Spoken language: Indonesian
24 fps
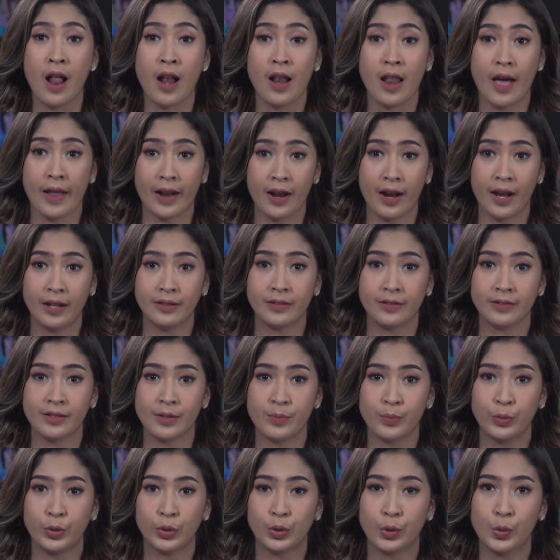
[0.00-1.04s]
Larangan
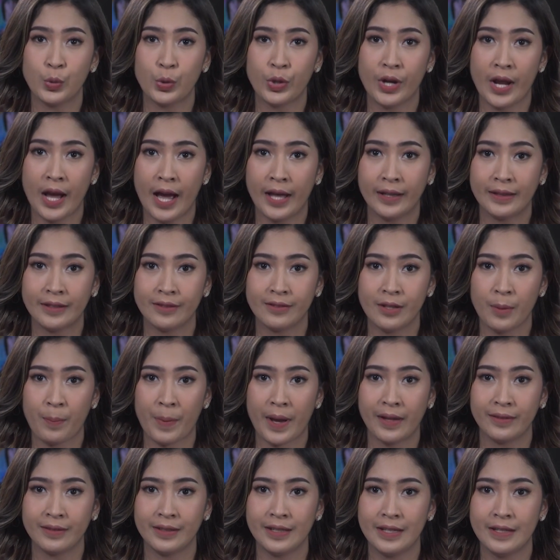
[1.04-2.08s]
tersebut guna
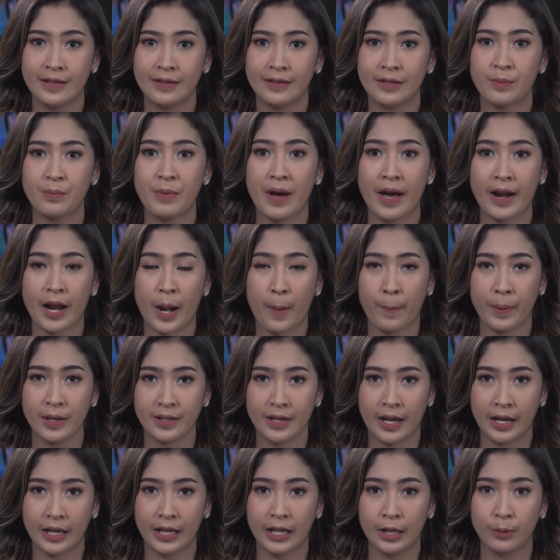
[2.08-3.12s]
antisipasi sebaran
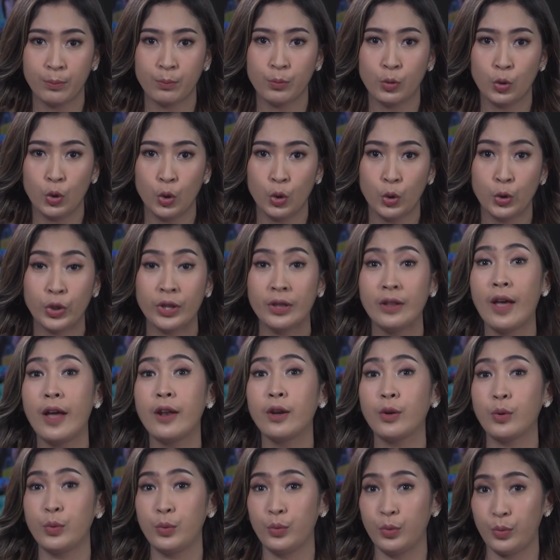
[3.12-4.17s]
penyakit mulut dan
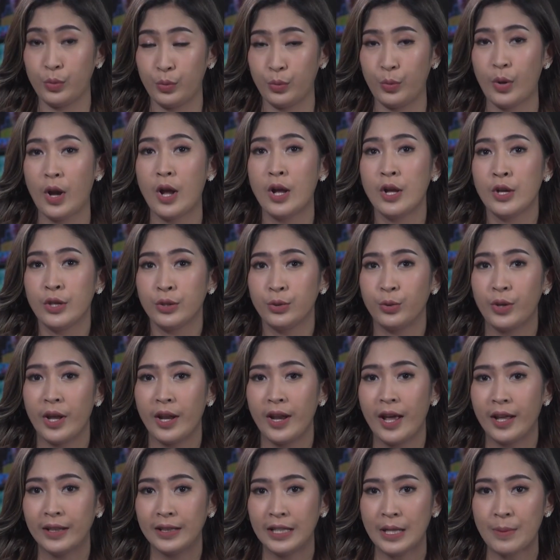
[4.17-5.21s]
kuku. Sudah
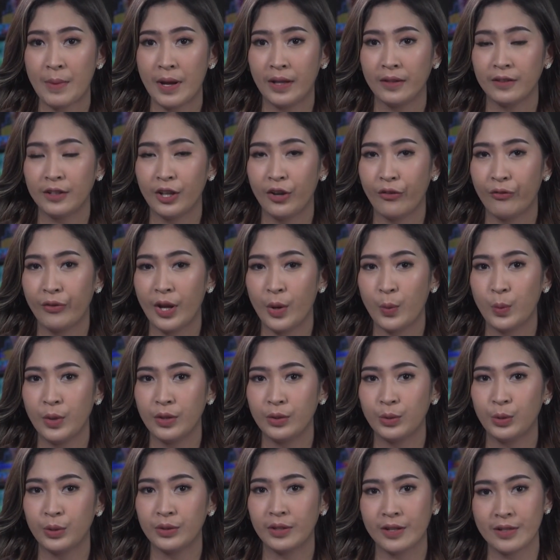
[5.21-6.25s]
ada tim Antv
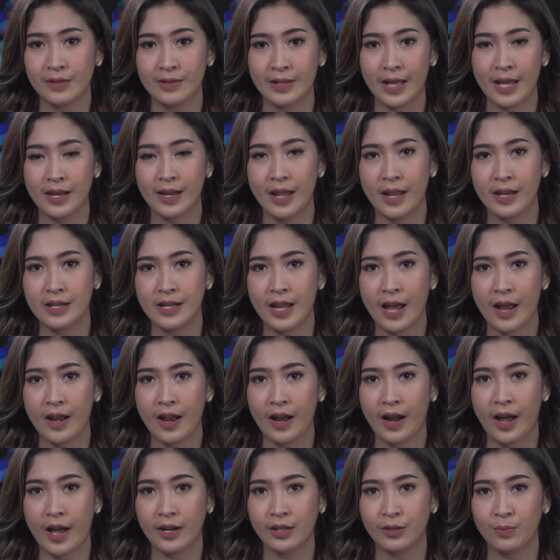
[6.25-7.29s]
Wisnu Tresna dan Diana
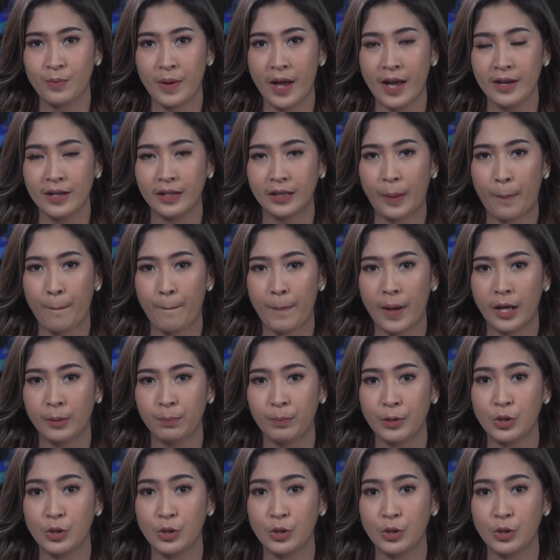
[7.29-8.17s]
Karisma di tempat